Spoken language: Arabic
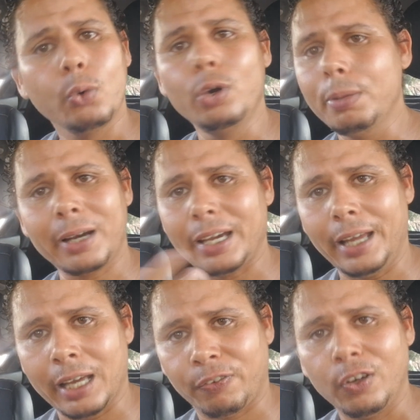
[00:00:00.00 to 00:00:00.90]
واللي ما
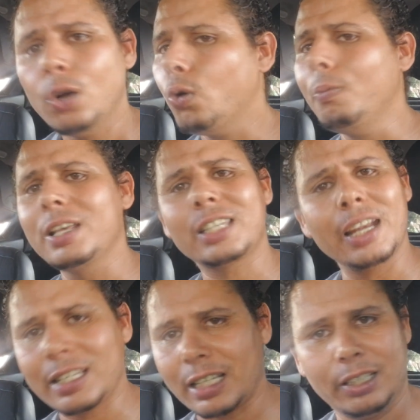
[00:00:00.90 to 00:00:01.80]
كنعرف ومازال
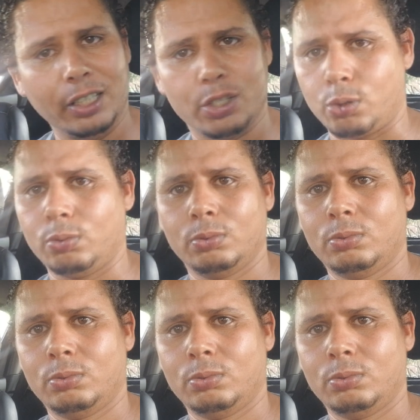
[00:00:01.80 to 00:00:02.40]
الناس كتعيشوا